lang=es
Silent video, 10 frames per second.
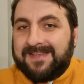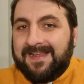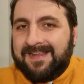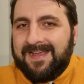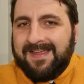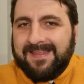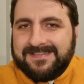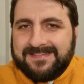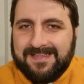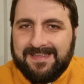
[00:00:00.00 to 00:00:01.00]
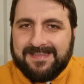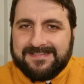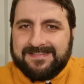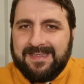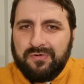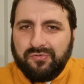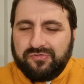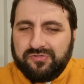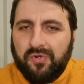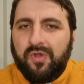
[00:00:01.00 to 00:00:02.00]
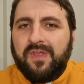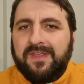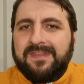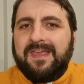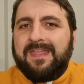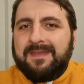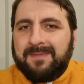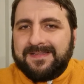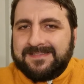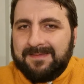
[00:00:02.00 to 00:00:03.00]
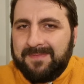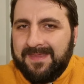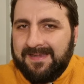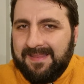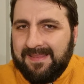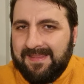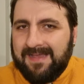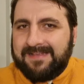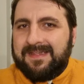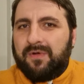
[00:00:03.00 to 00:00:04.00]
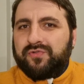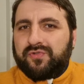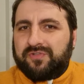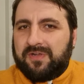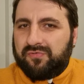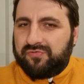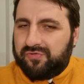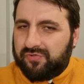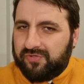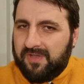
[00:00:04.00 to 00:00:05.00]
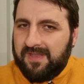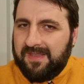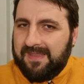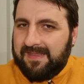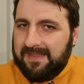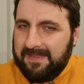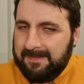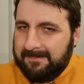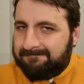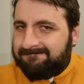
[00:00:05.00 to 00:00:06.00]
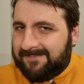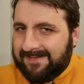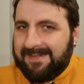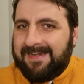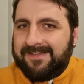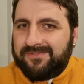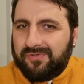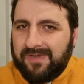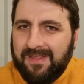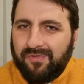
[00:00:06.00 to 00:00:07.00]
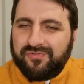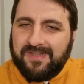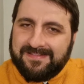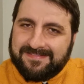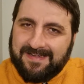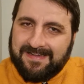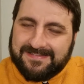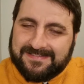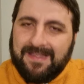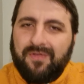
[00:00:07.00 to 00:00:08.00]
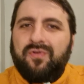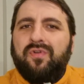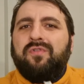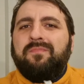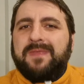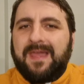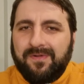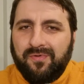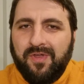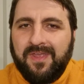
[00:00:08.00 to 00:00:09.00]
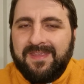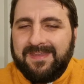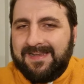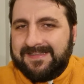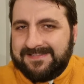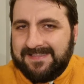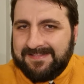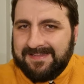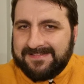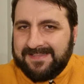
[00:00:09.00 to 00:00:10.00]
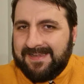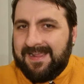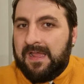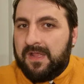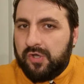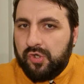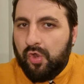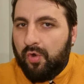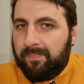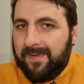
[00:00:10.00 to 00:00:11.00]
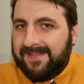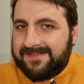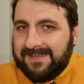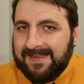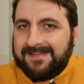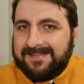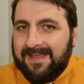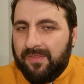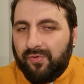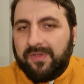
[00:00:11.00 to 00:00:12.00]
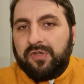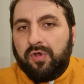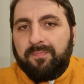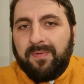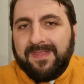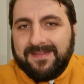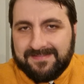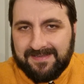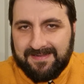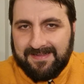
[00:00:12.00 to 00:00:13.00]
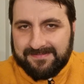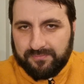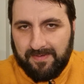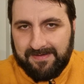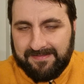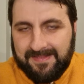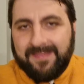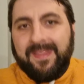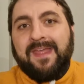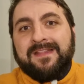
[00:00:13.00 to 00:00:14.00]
salga este, este anuncio y además también eh, haya otros anuncios eh, relacionados entre el Estado colombiano y las tiendas Sara, no puede ser aislado y no puede ser casualidad.